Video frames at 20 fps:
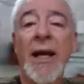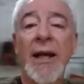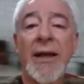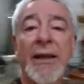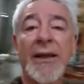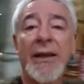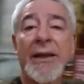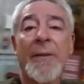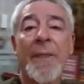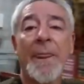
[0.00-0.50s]

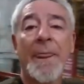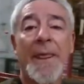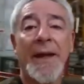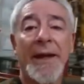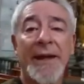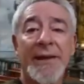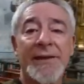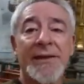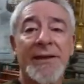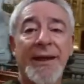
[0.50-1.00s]
Aquí
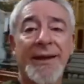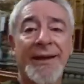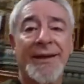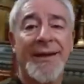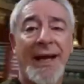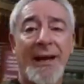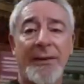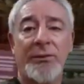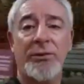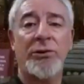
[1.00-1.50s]
en este
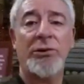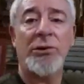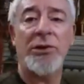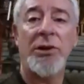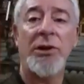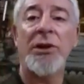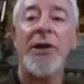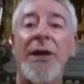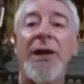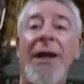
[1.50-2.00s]
retablo
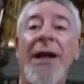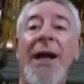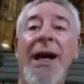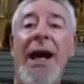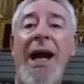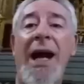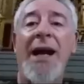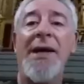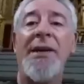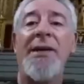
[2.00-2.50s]

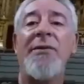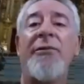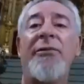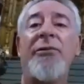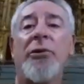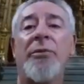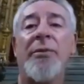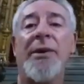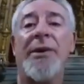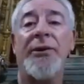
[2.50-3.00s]
hay
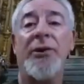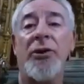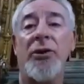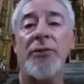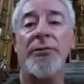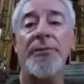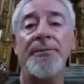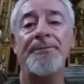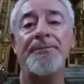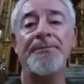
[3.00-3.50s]

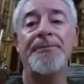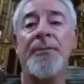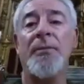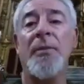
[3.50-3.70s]
información